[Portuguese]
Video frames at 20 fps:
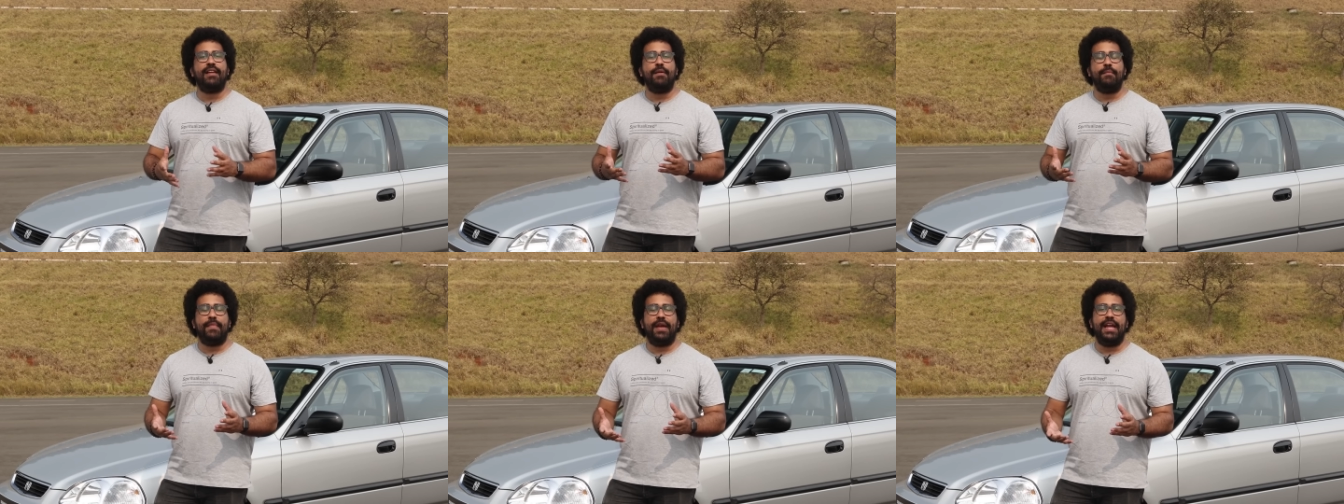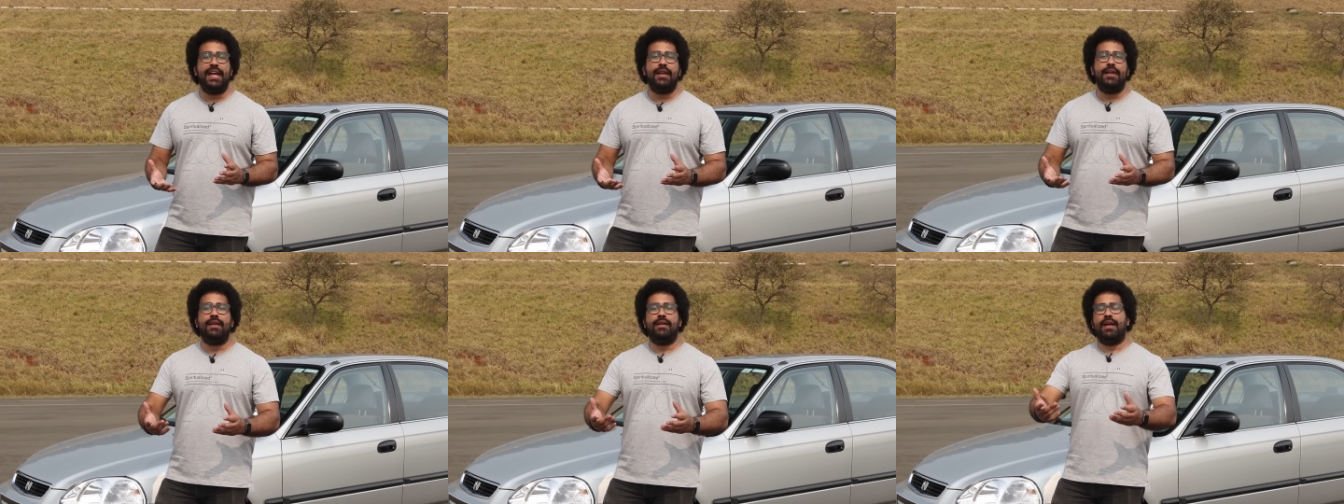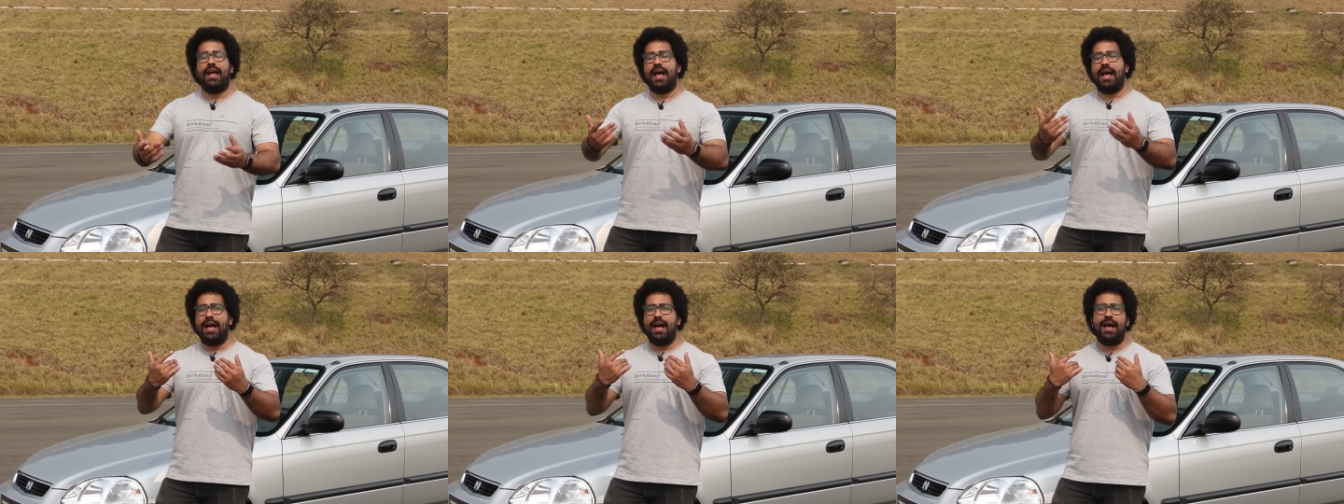também
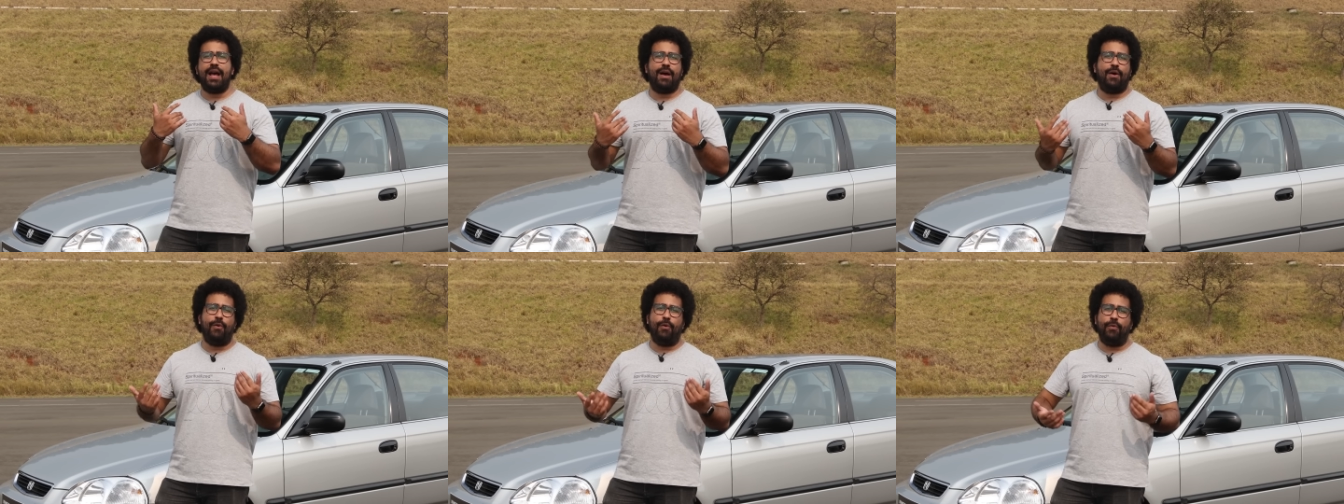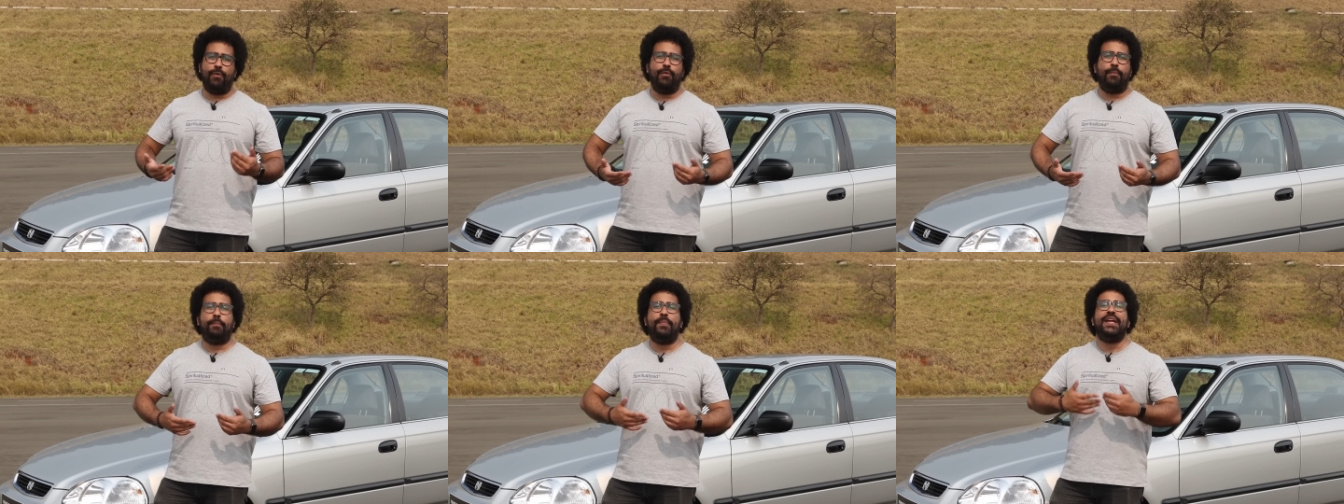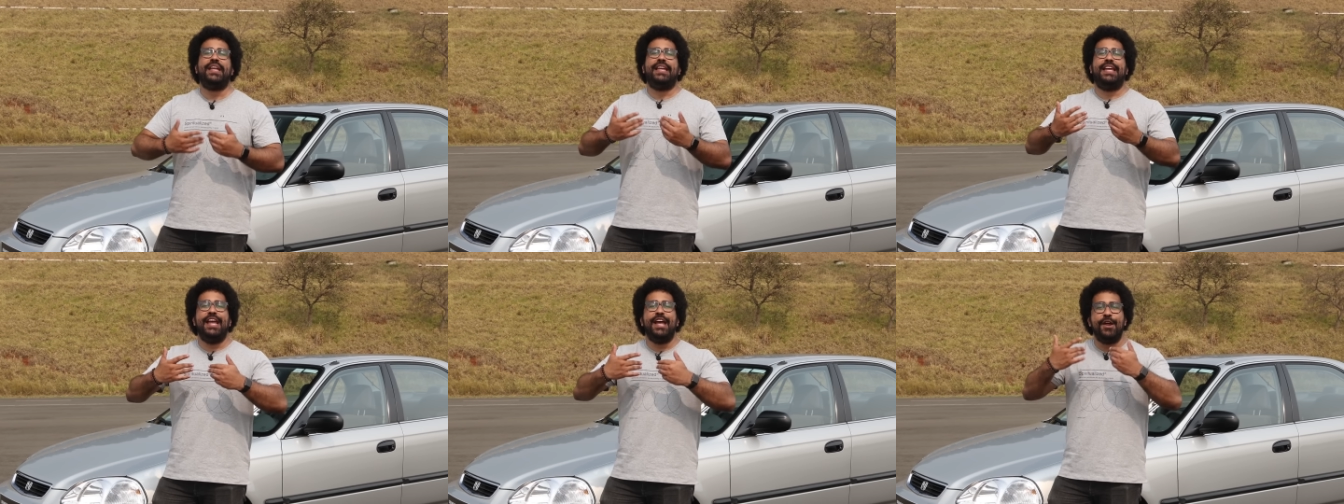ao
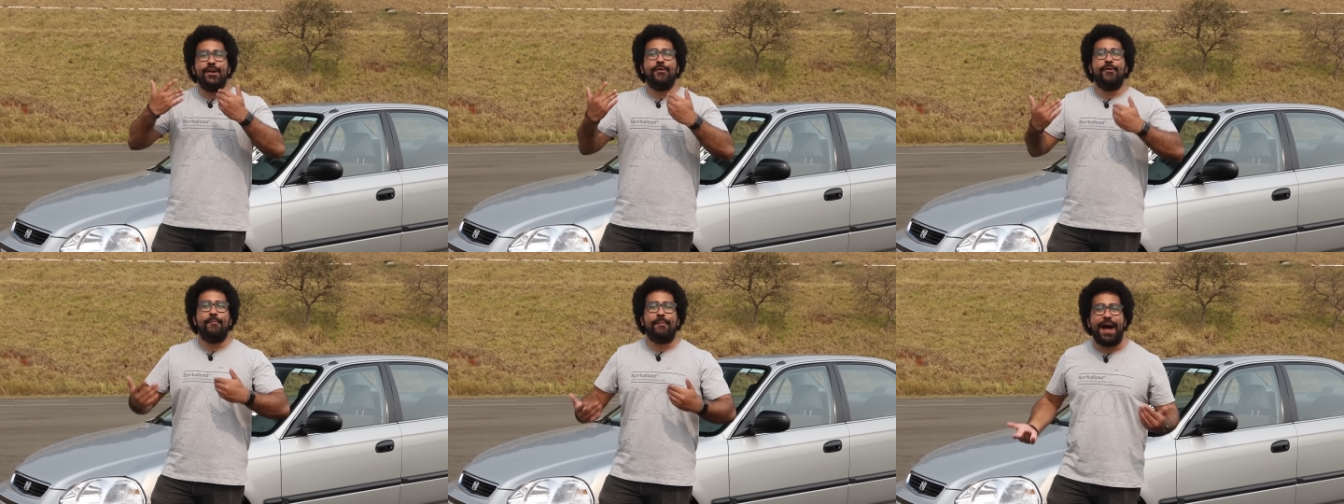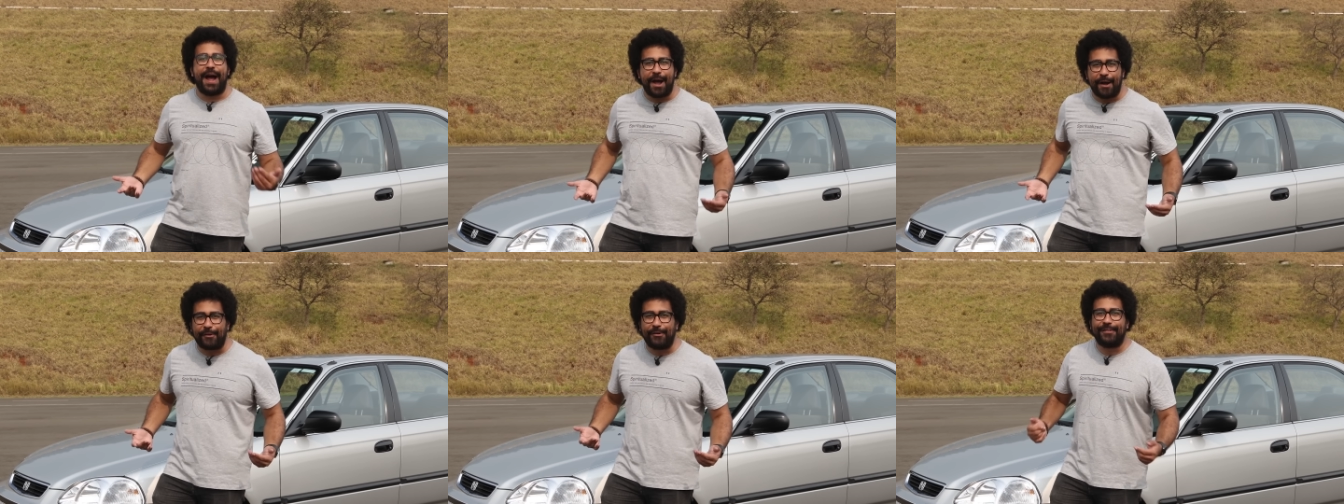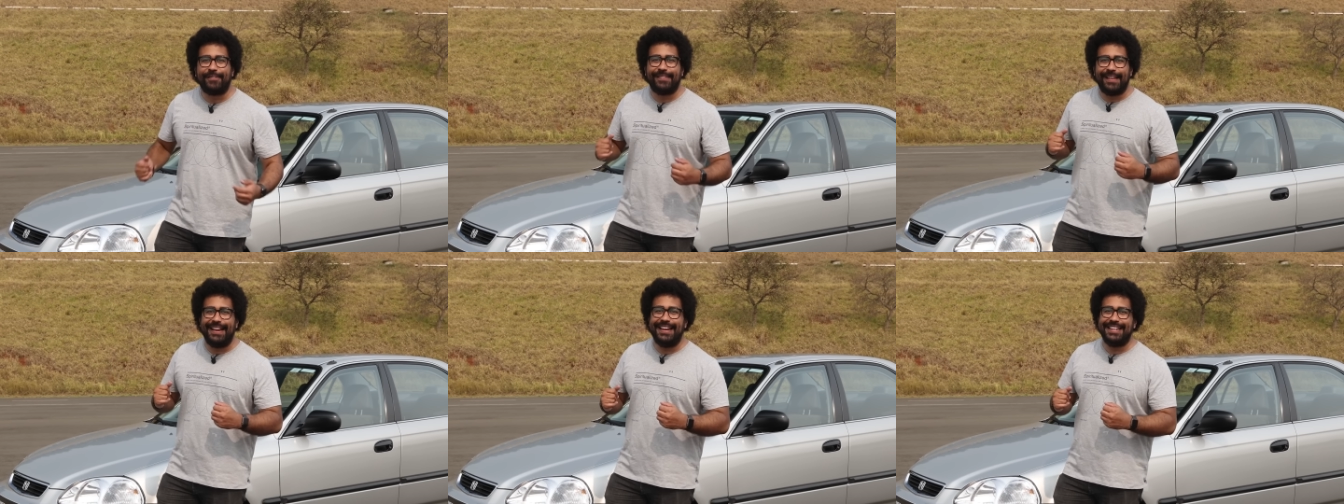pequeno
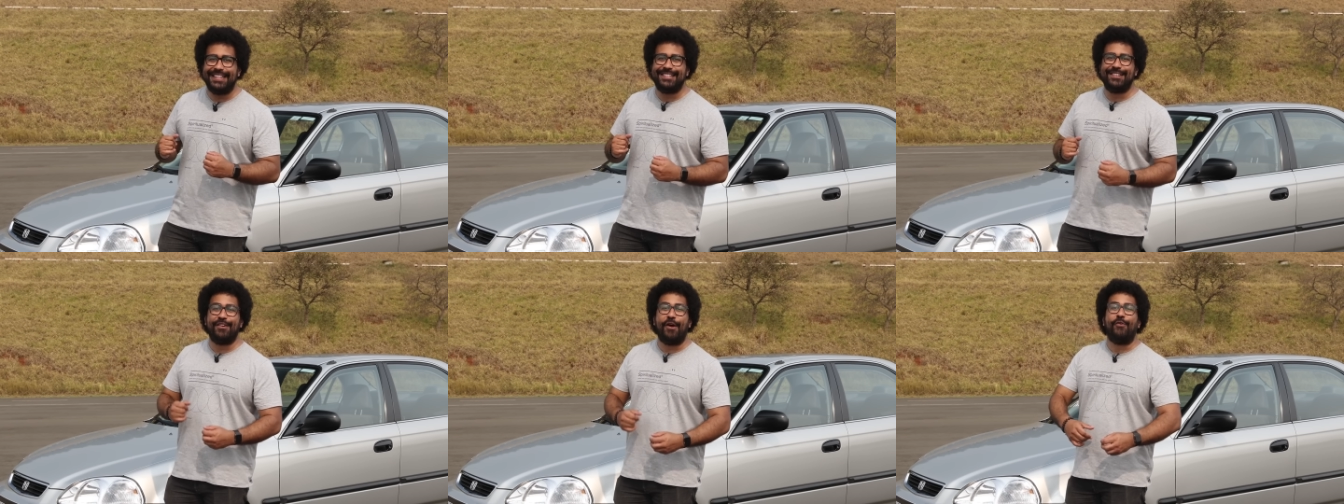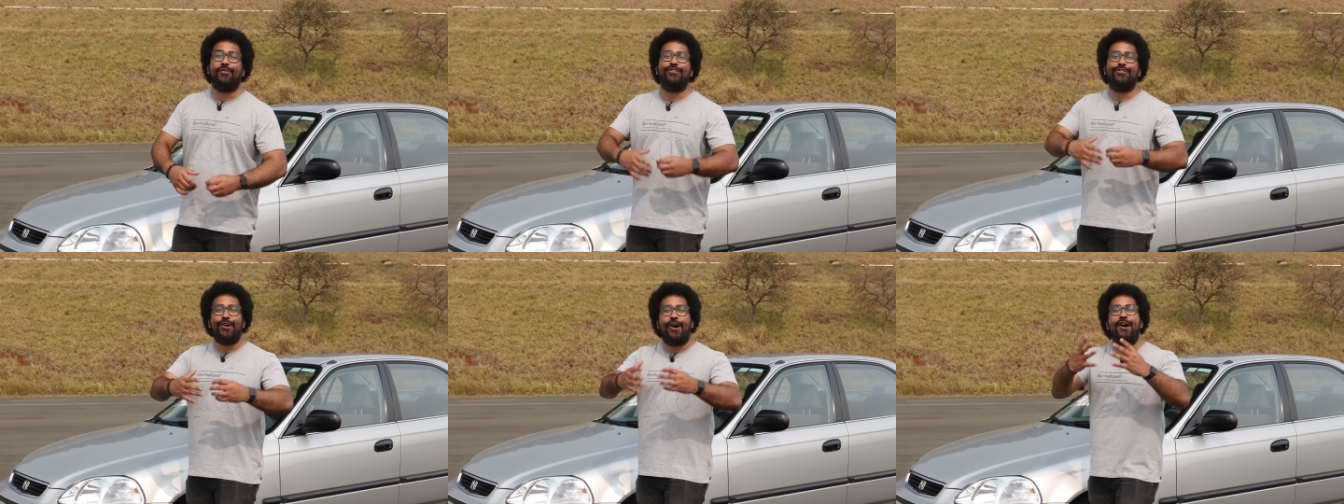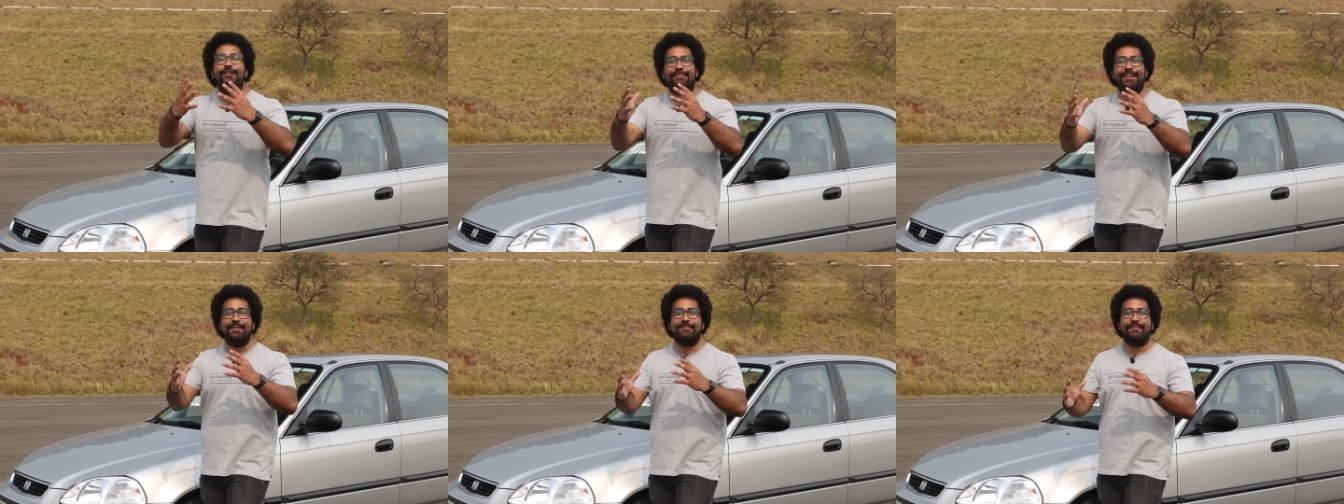Marcos Celestino, ao
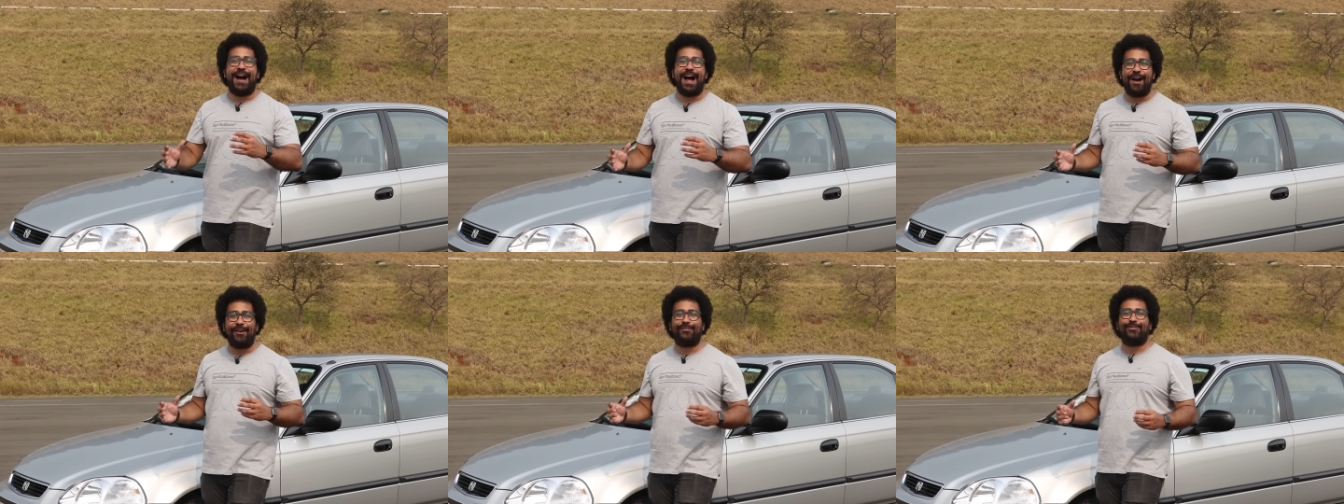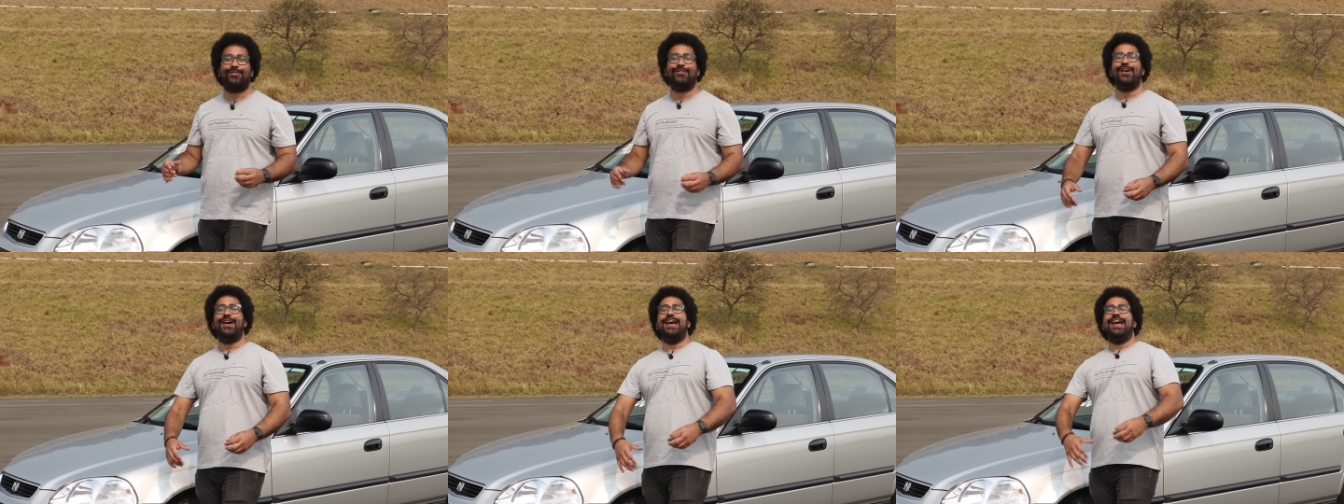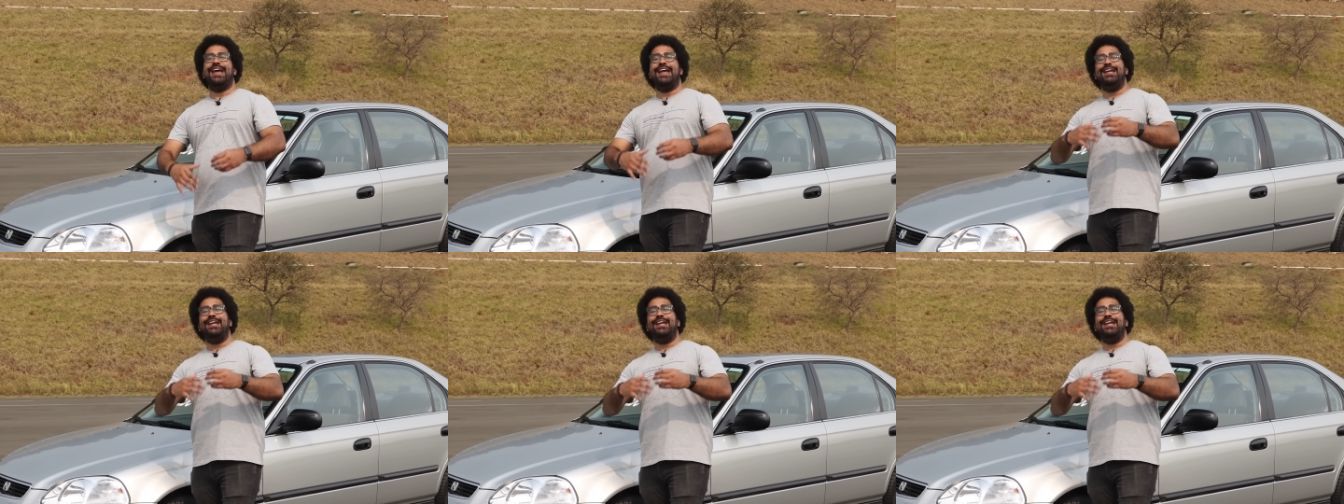jovem Marcos,